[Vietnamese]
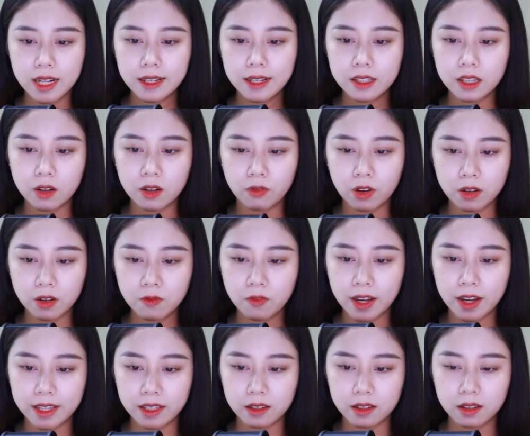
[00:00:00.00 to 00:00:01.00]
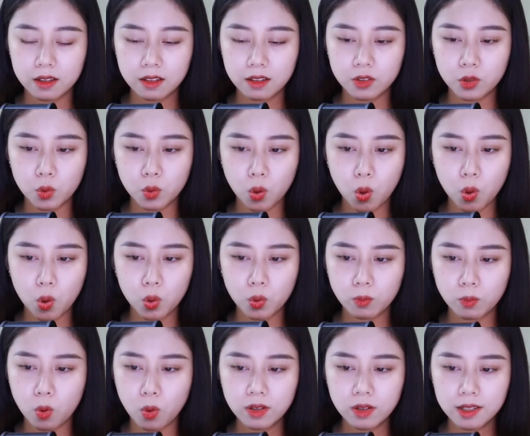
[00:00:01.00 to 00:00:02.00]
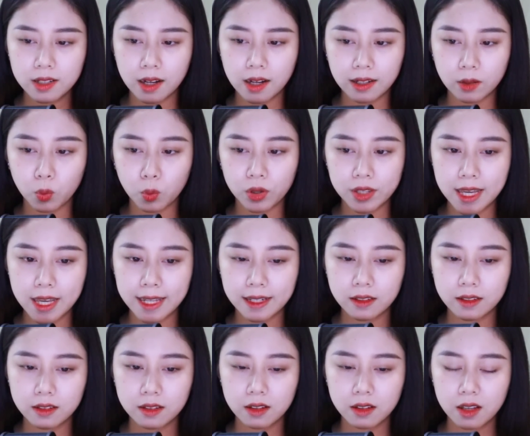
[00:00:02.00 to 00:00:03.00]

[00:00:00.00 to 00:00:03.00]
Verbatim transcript: đến giờ vẫn vậy, dù cô luôn muốn gần gũi anh.